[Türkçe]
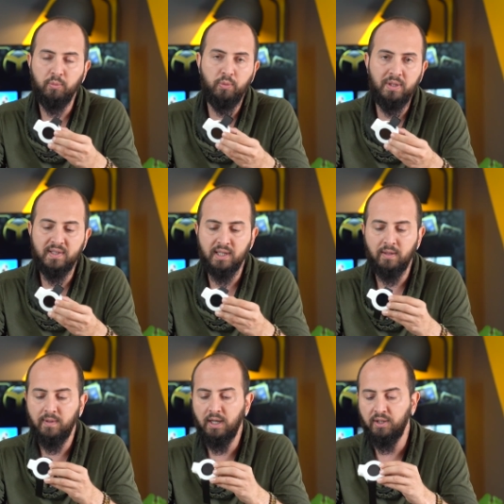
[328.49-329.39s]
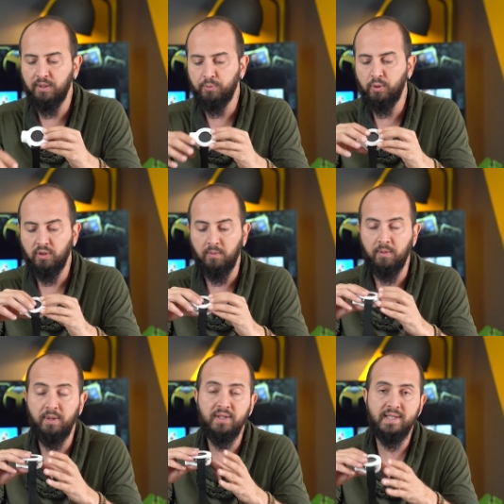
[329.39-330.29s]
Bu bilgisayar veya adaptör
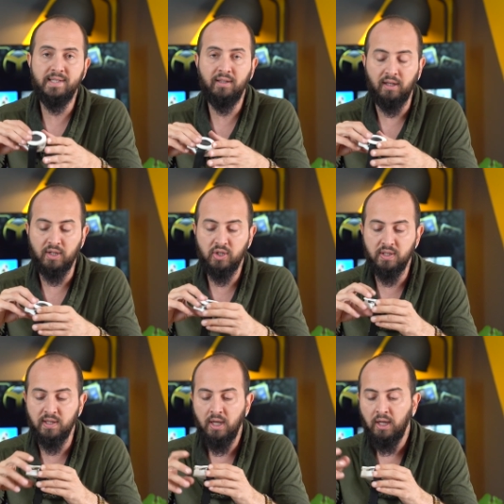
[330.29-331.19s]
tamamen sizin tercihiniz.